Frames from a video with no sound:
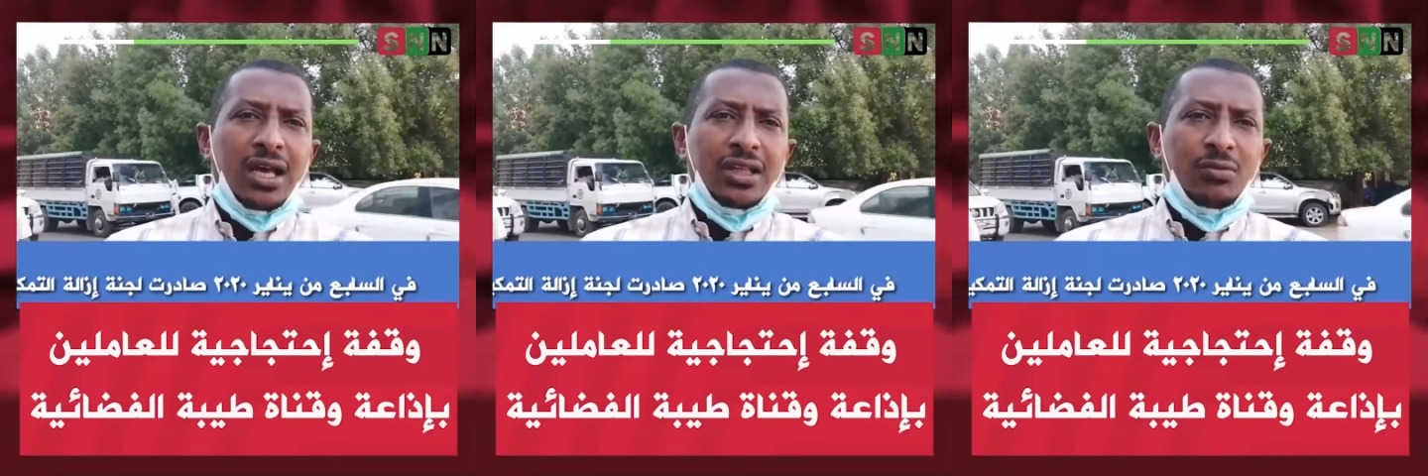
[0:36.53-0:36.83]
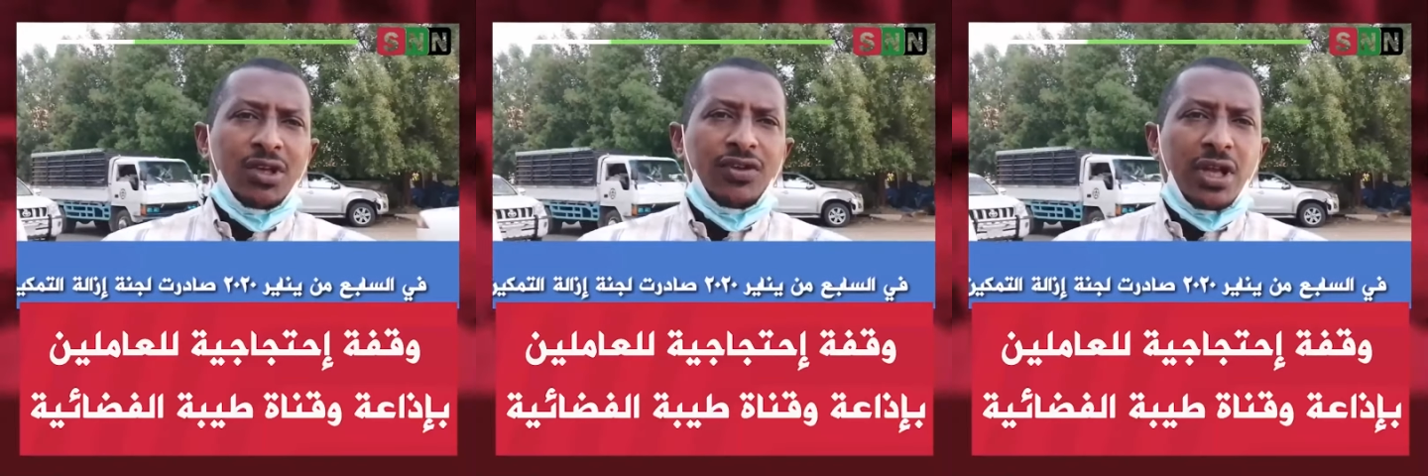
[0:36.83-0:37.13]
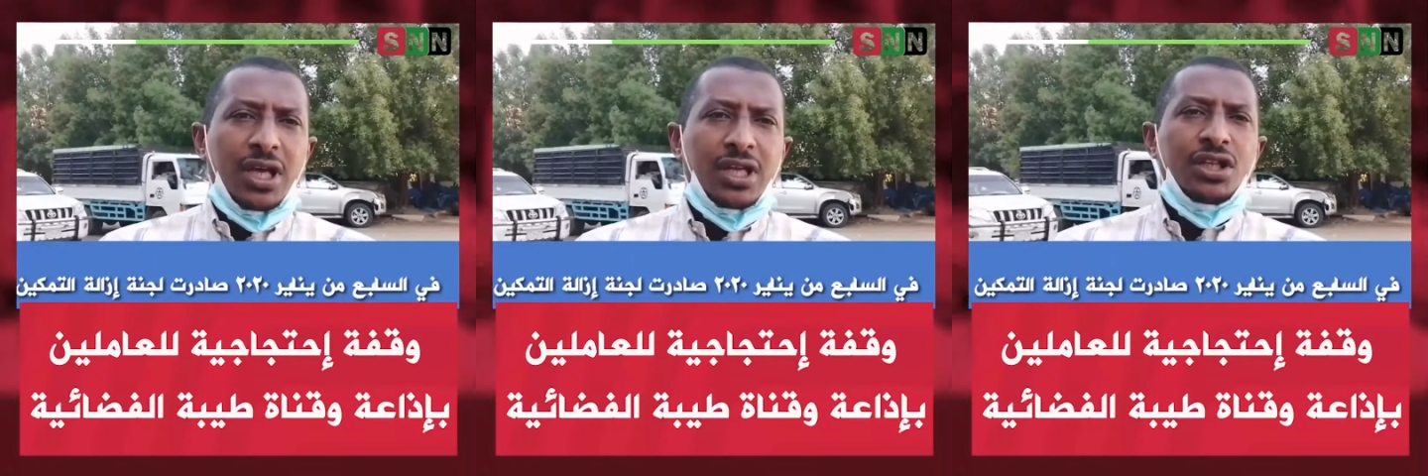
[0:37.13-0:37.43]
خدمنا في
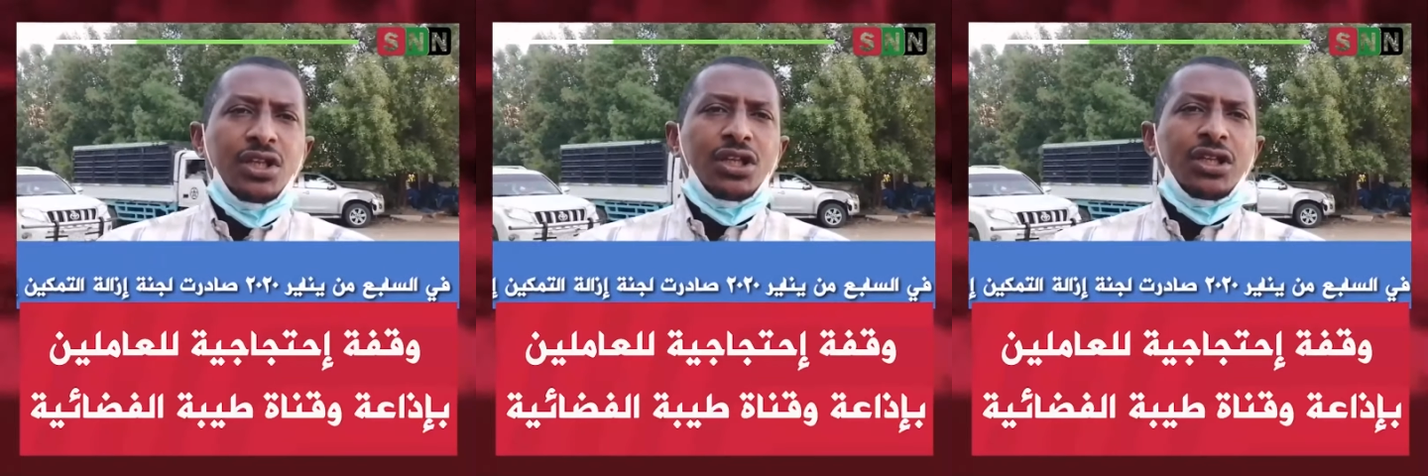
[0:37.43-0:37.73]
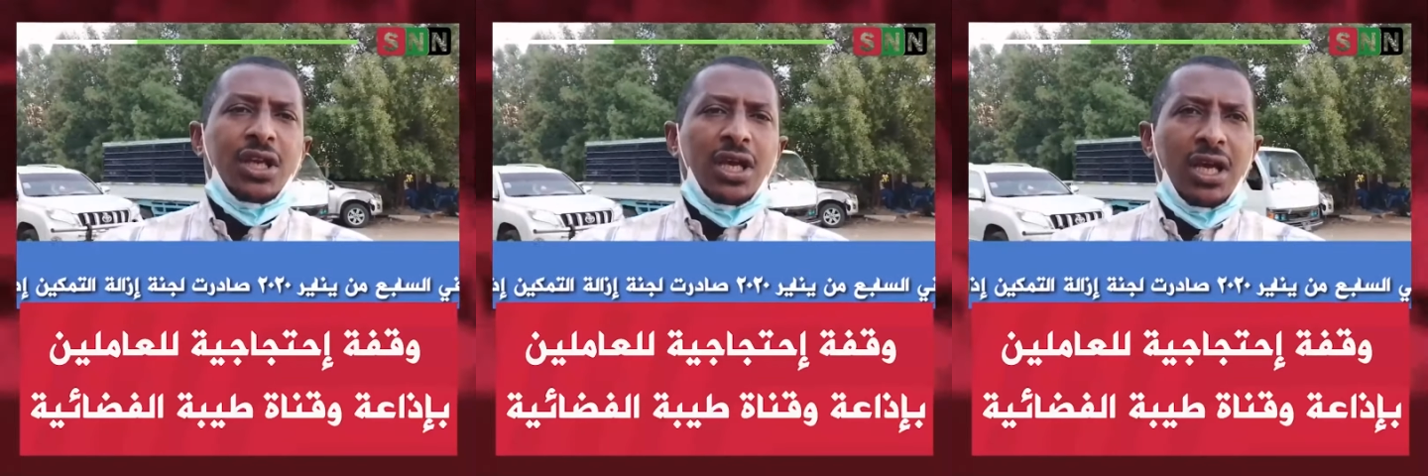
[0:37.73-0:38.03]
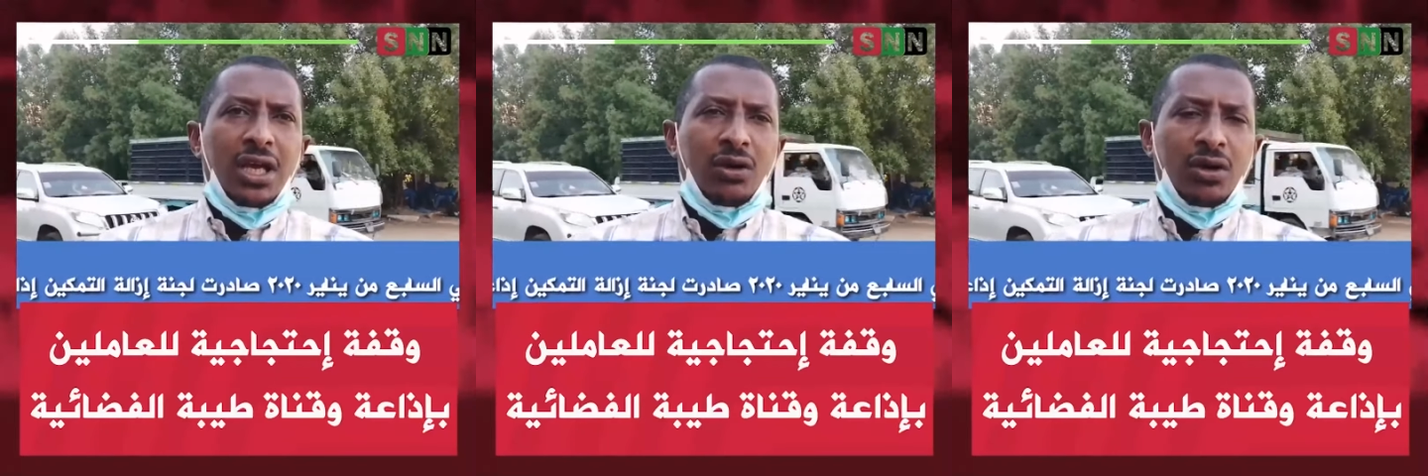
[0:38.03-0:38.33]
القناه دي عندنا
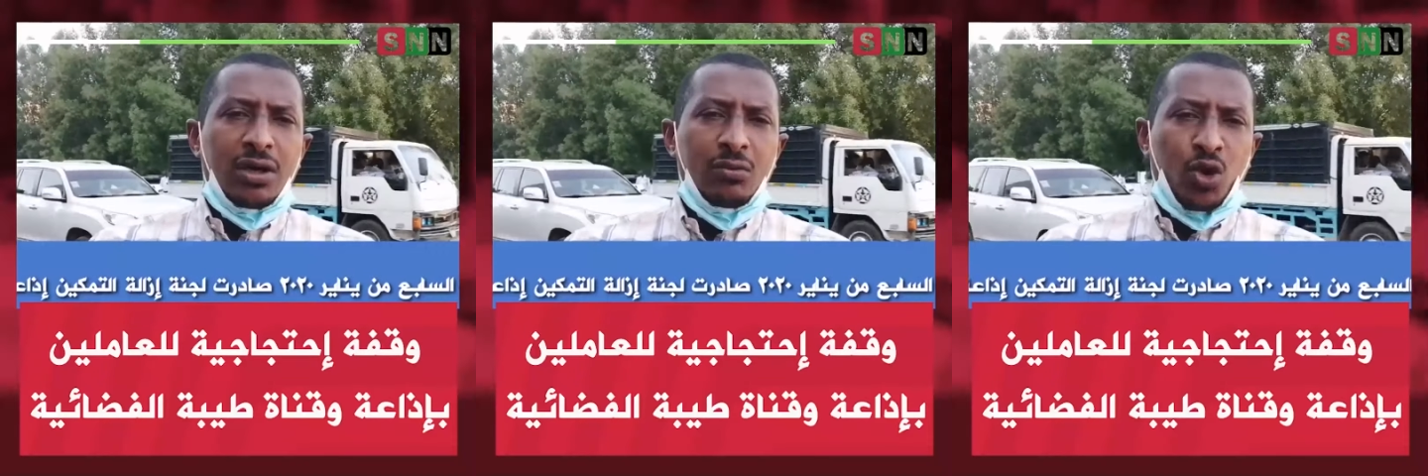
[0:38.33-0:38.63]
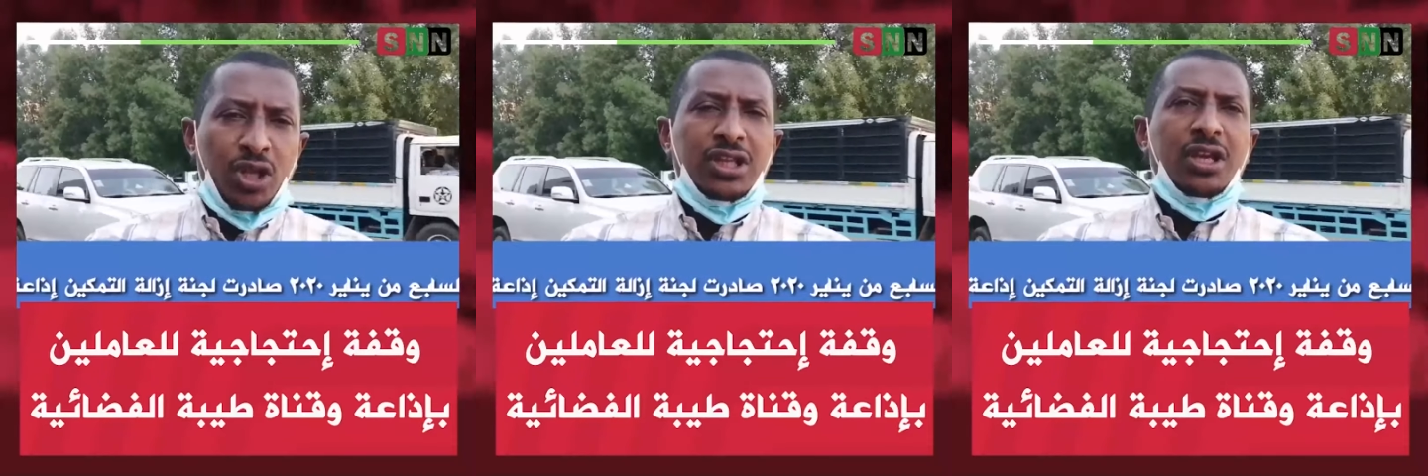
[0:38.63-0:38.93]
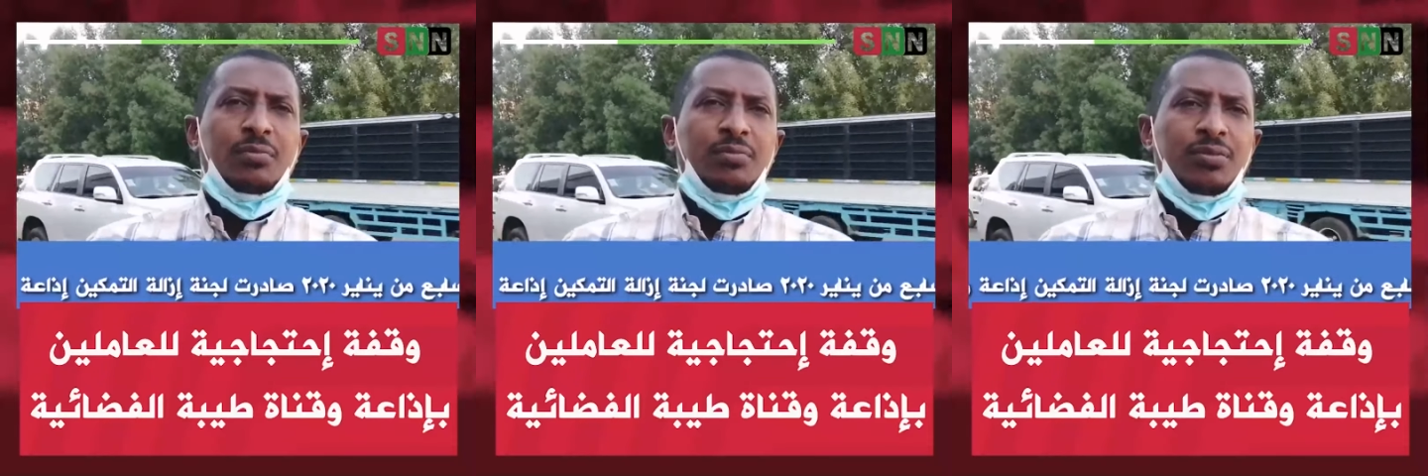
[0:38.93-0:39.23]

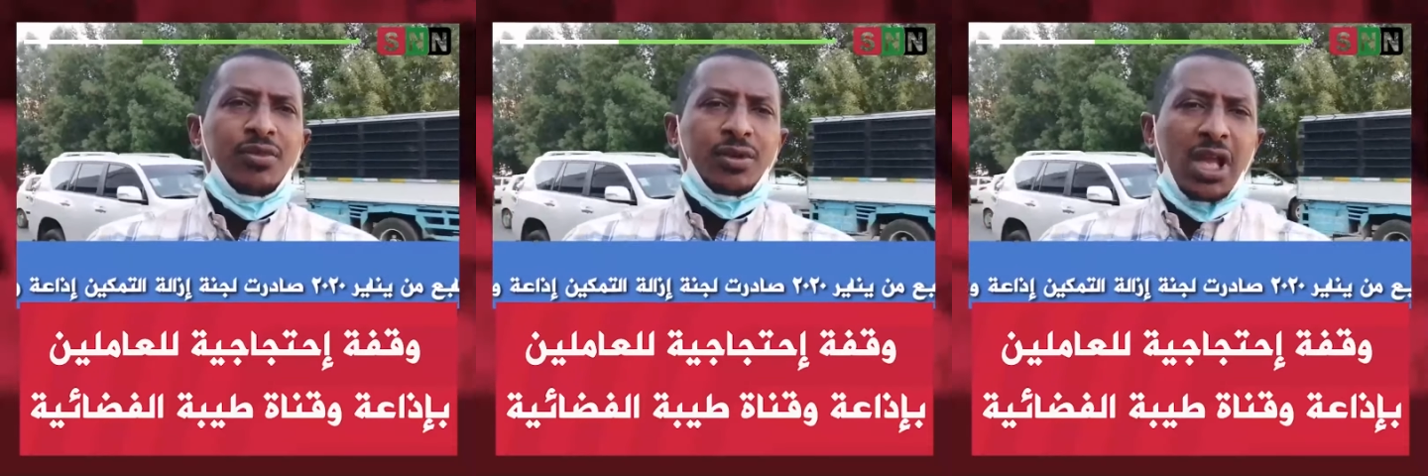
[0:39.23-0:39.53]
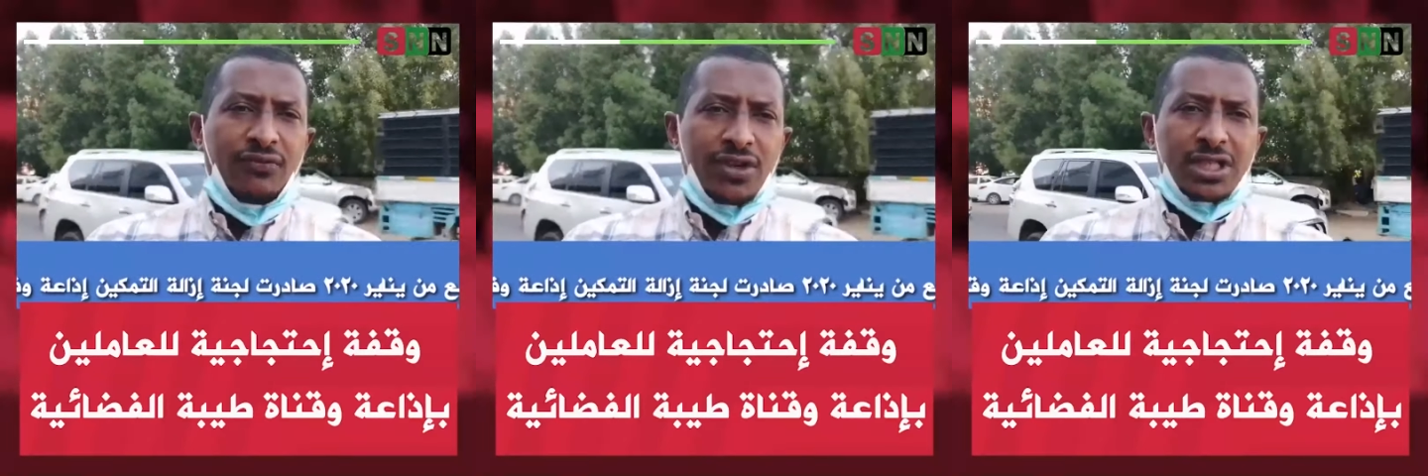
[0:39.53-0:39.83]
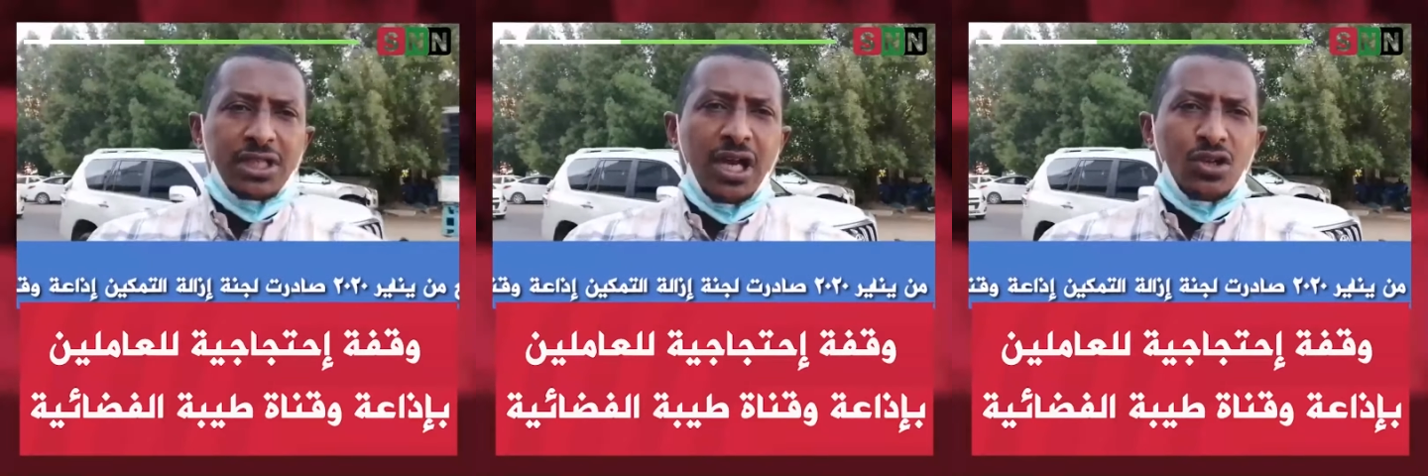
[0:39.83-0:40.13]
مرتب بتاع
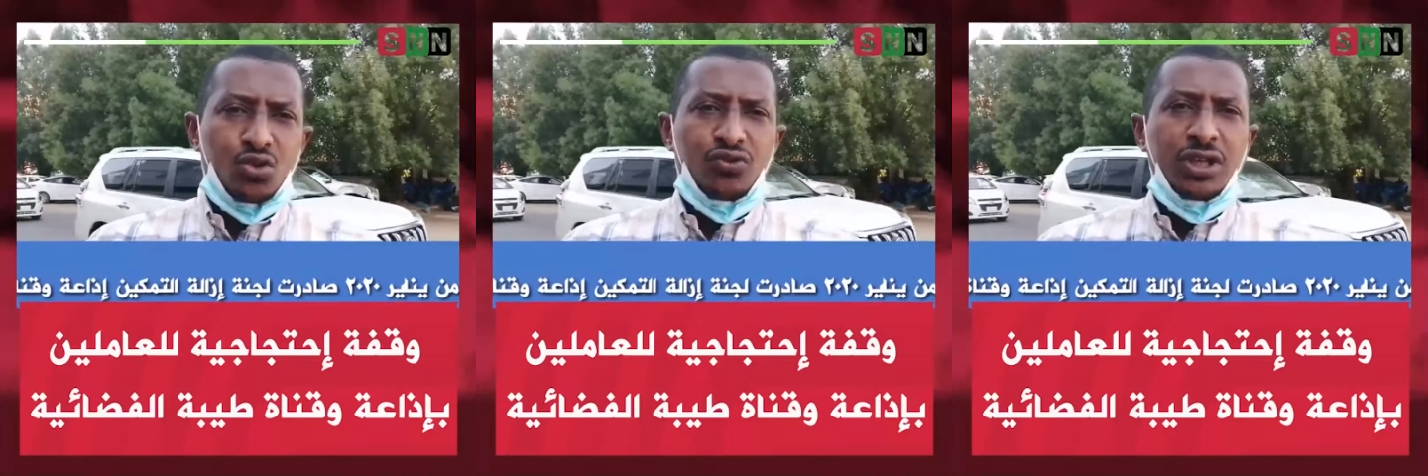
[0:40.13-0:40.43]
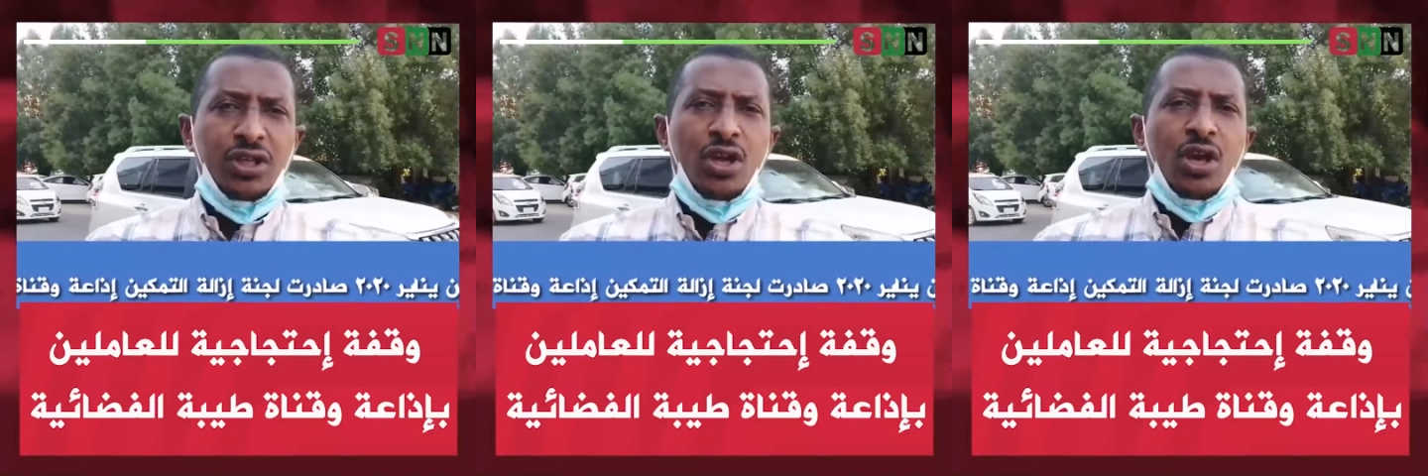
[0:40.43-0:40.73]
فصل تعسفي